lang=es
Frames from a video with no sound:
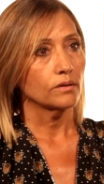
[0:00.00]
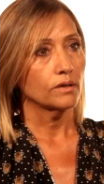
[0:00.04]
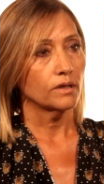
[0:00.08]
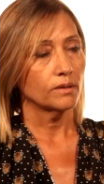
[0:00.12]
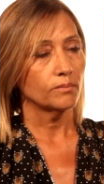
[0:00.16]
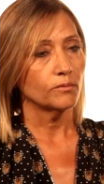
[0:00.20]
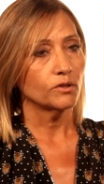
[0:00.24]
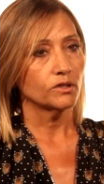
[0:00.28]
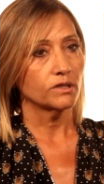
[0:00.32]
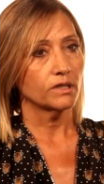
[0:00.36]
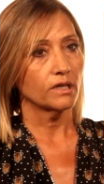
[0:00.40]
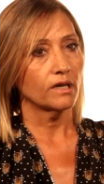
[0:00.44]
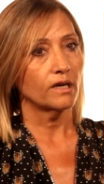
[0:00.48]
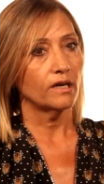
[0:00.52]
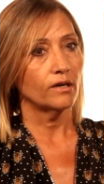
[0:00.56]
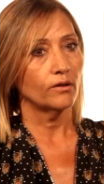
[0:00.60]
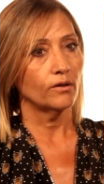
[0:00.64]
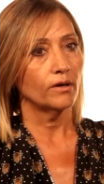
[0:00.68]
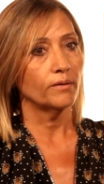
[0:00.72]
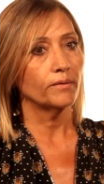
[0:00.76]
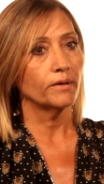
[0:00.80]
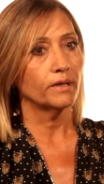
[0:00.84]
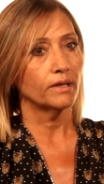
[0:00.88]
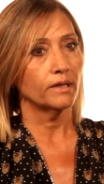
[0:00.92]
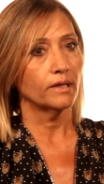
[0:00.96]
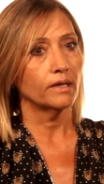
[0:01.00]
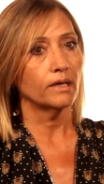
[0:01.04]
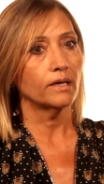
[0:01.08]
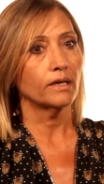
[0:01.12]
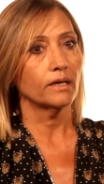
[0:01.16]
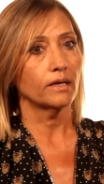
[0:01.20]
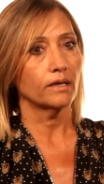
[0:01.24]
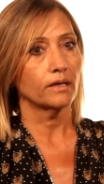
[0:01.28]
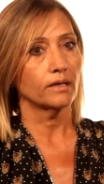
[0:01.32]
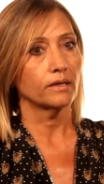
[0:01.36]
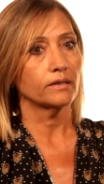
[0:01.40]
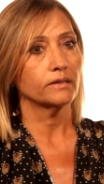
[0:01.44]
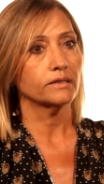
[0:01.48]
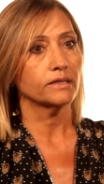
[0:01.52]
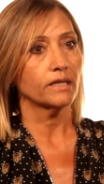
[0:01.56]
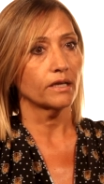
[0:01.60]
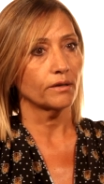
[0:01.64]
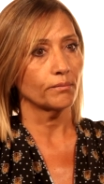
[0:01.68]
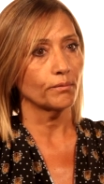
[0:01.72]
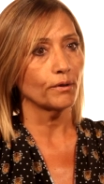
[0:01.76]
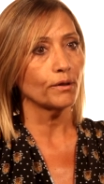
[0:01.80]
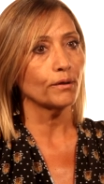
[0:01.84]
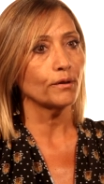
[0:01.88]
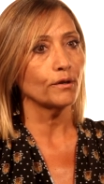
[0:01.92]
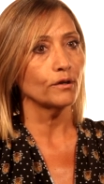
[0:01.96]
Hemos llegado a vender eh,
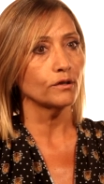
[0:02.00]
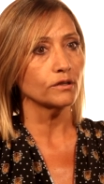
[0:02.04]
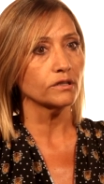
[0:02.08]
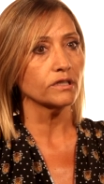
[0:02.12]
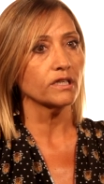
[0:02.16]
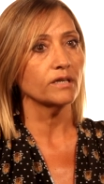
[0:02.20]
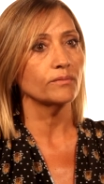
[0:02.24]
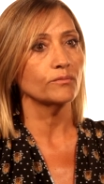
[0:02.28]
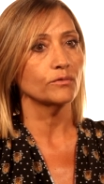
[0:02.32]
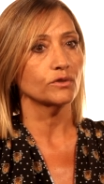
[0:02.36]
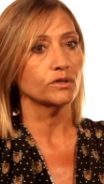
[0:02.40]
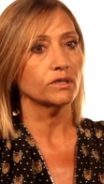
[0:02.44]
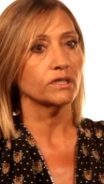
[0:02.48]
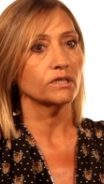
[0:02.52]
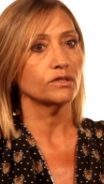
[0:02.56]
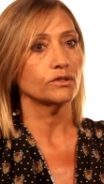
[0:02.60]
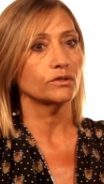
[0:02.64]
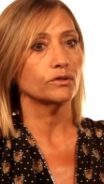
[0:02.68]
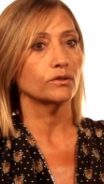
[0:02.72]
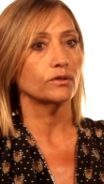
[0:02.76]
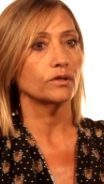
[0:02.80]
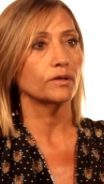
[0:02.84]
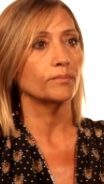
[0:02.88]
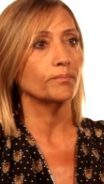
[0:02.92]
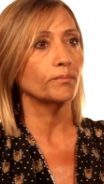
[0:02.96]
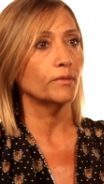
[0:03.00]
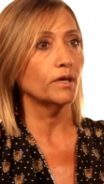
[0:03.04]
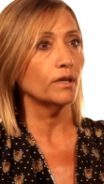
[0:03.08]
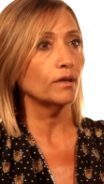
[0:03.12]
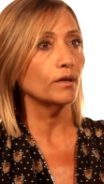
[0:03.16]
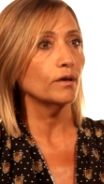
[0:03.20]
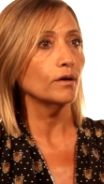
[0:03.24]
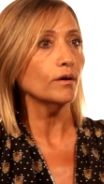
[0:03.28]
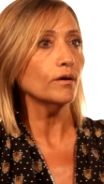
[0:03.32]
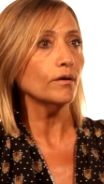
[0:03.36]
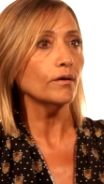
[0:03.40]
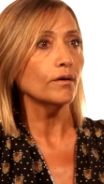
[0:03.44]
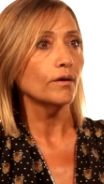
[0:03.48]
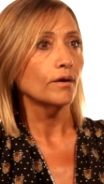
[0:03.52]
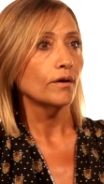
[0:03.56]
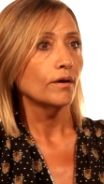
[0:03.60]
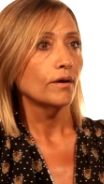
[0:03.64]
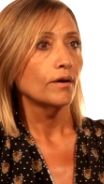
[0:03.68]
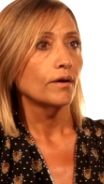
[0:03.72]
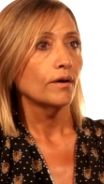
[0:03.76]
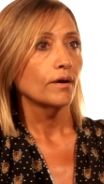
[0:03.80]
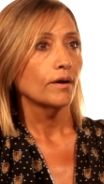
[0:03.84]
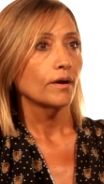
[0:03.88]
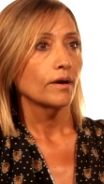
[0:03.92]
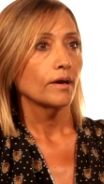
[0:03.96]
servicios que hemos hecho en vídeo
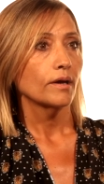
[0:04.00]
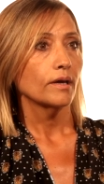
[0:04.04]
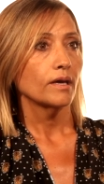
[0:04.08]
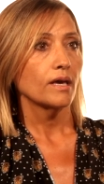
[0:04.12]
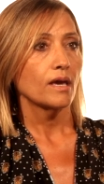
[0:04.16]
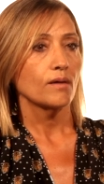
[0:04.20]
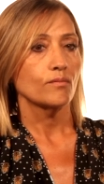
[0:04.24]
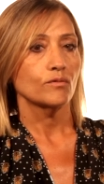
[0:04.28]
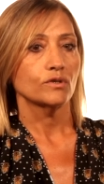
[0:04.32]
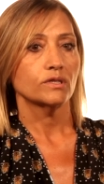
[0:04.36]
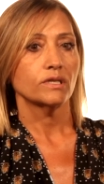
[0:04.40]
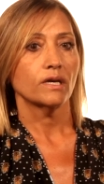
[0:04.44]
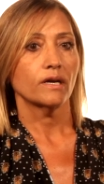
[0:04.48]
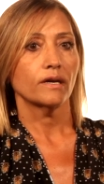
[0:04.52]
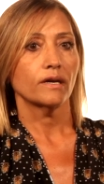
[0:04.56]
y hay mucha